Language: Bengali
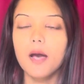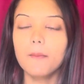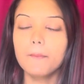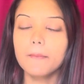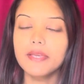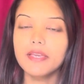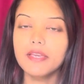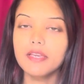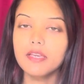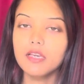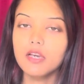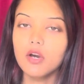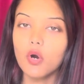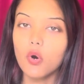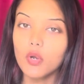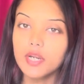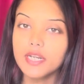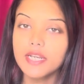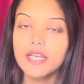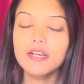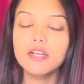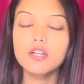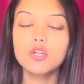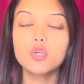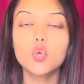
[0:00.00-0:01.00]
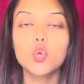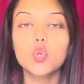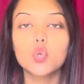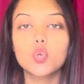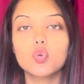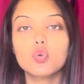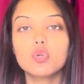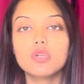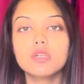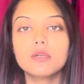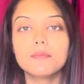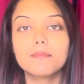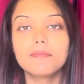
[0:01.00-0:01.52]
আমি অনেক
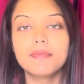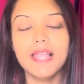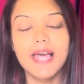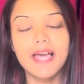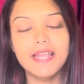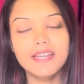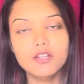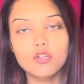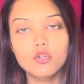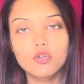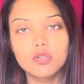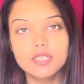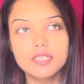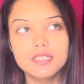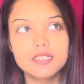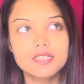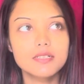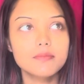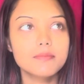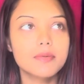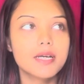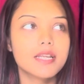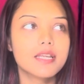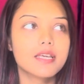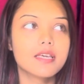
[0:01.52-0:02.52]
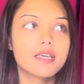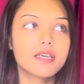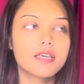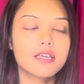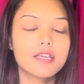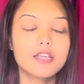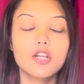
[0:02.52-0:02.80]
নতুন প্ল্যান করেছি মানে